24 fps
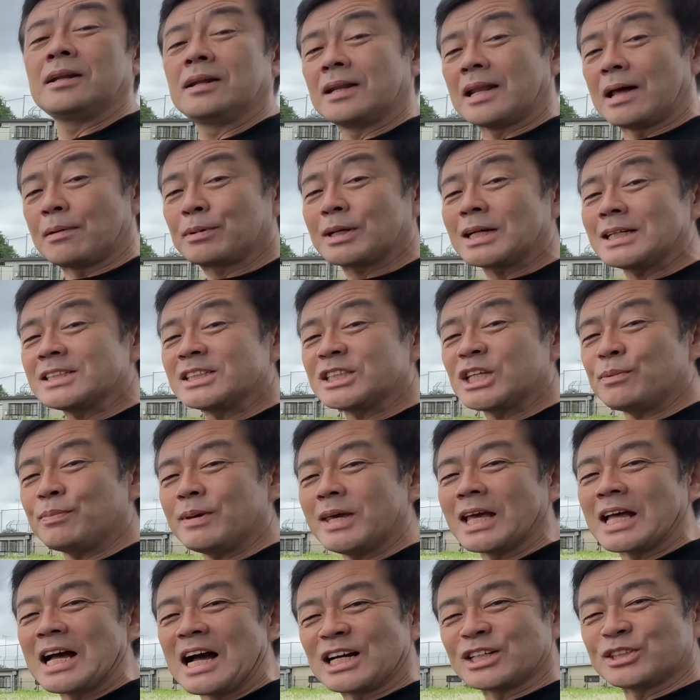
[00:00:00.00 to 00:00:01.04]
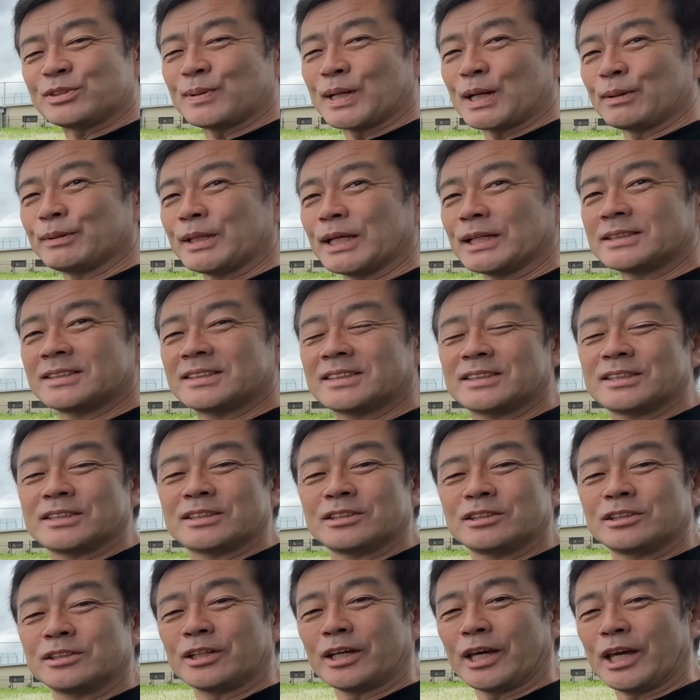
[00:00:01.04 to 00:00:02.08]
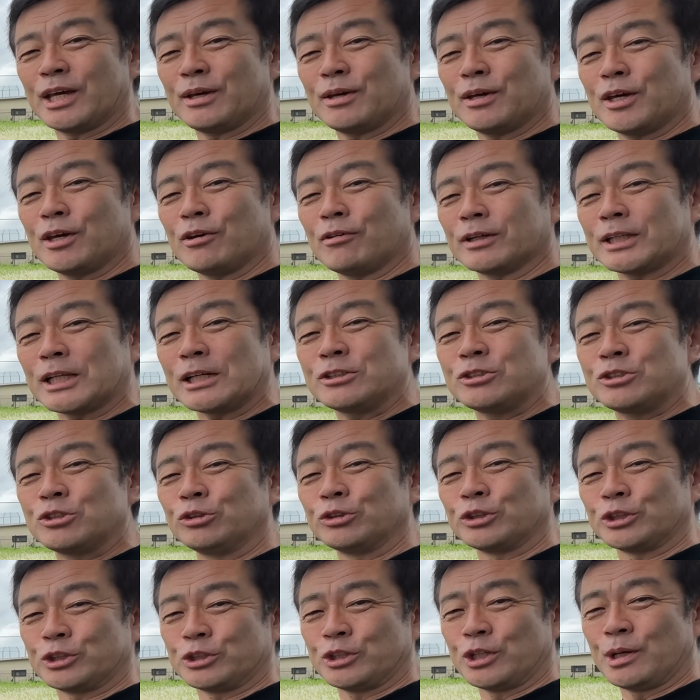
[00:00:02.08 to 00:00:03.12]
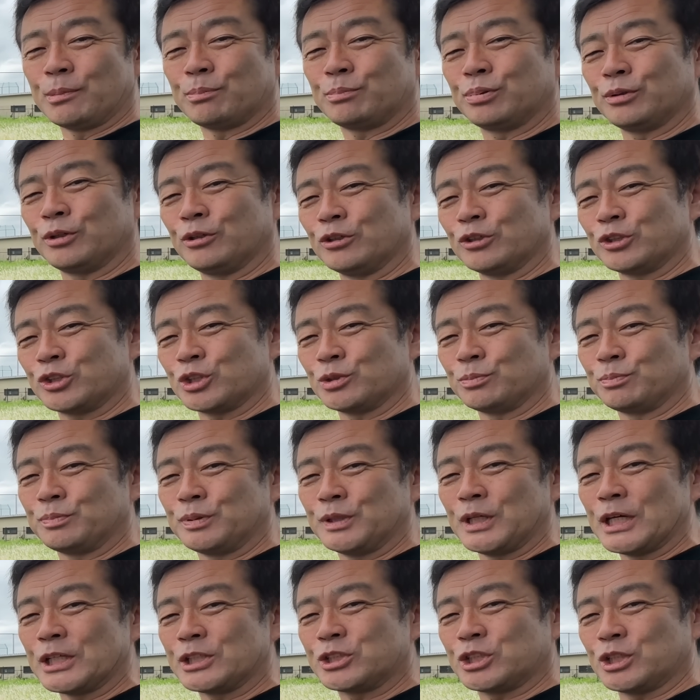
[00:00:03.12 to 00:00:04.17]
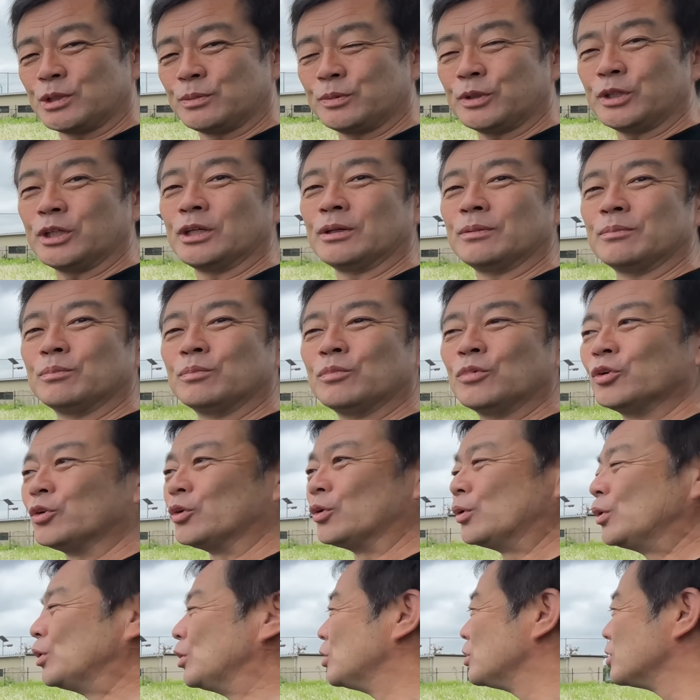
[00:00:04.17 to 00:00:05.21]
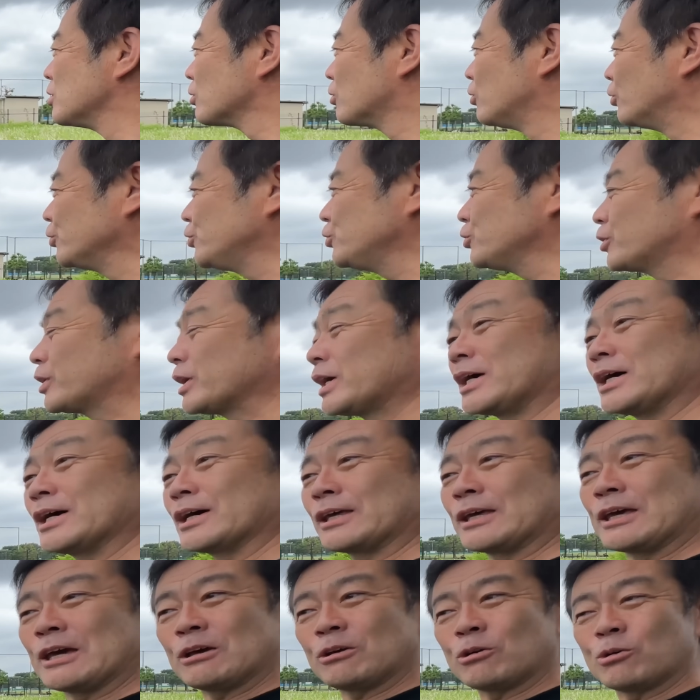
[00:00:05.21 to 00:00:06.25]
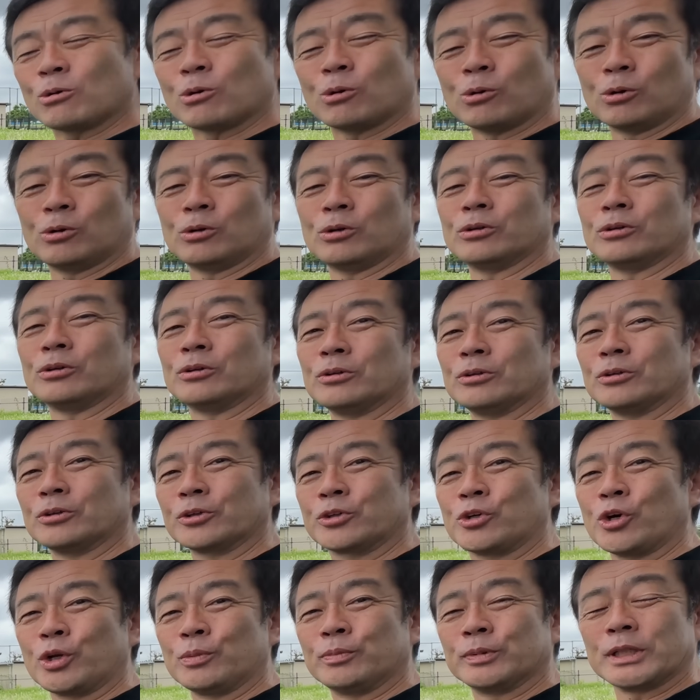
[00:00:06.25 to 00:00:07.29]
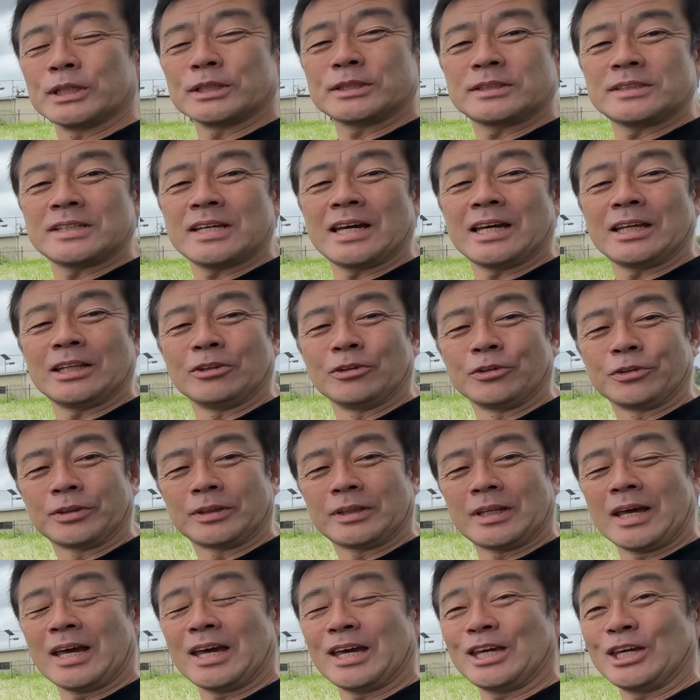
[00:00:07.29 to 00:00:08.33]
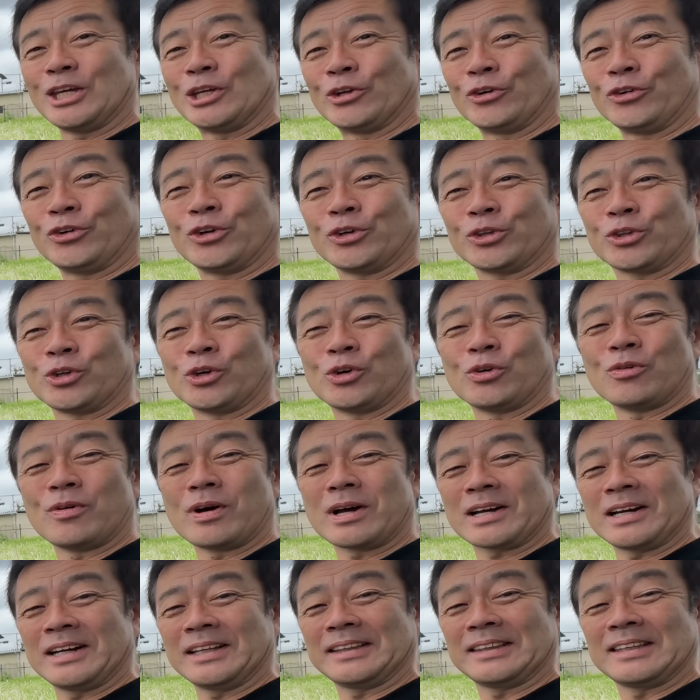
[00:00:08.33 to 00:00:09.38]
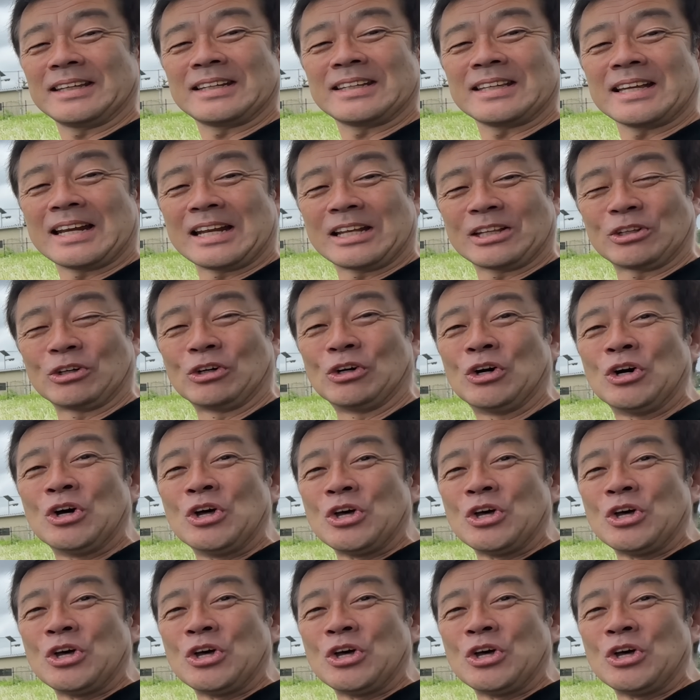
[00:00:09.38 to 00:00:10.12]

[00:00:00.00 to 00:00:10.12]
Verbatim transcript: ラブカツ TV 川口学です、えー、私のですねプリウス PHEV も購入から結構距離もですね乗っていろいろと分かってきたなと